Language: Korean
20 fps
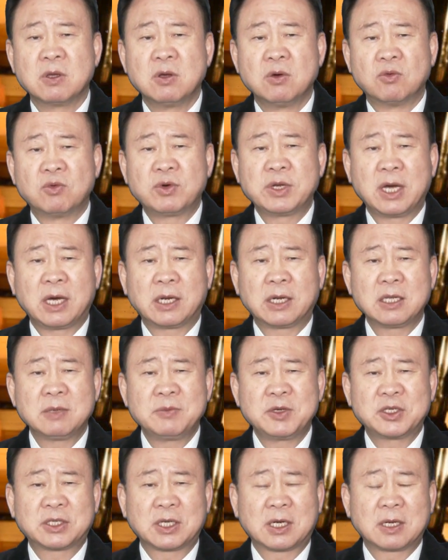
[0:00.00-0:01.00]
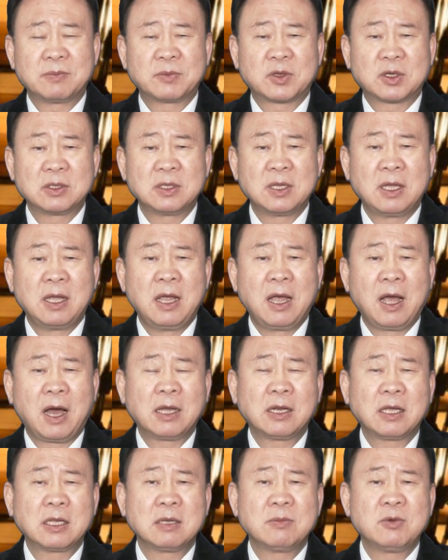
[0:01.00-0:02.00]
우리 하나님의 사람들은
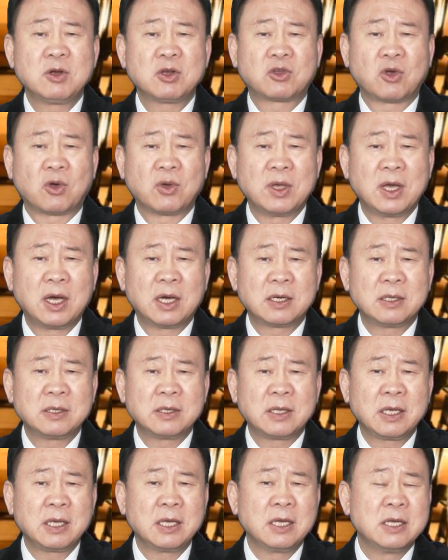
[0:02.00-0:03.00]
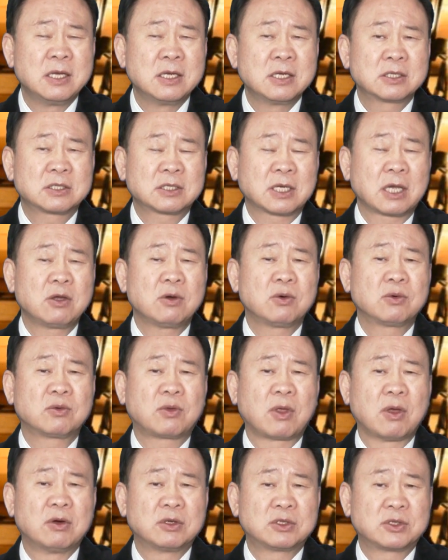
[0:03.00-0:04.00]
하나님을 경외하는데
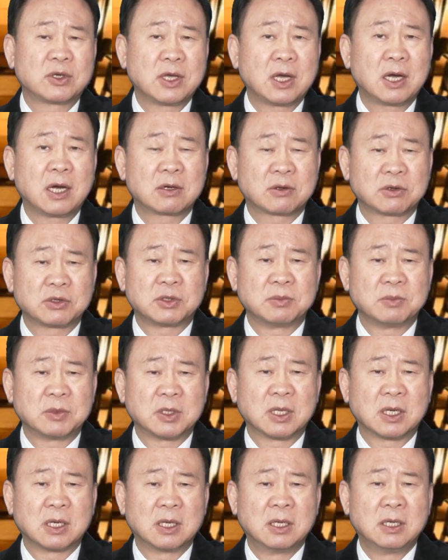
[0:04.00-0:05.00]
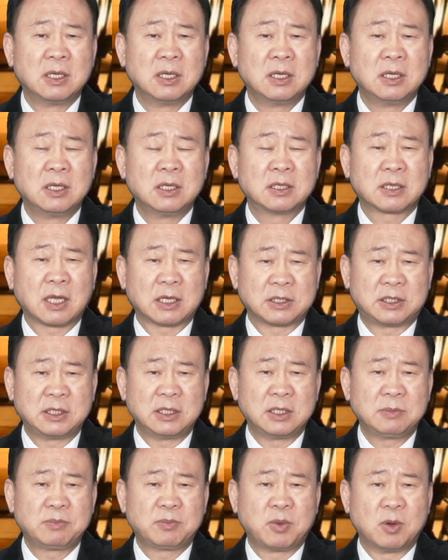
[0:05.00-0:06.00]
사용되어져야 할 것입니다.
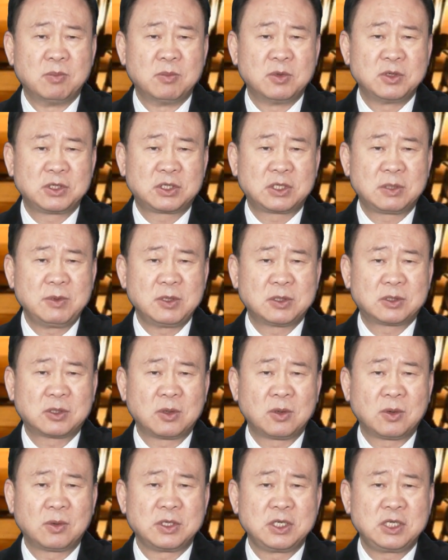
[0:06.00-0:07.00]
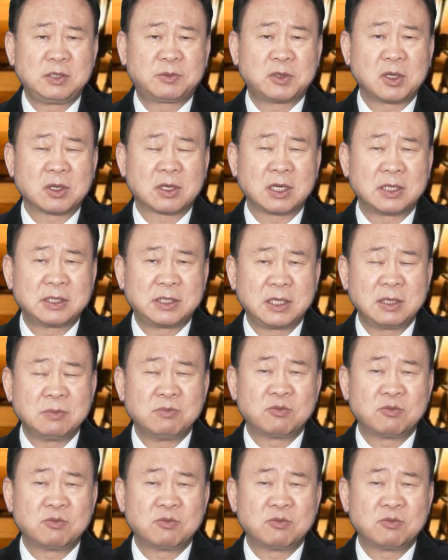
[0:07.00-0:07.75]
다시 본문 11절로 20절까지의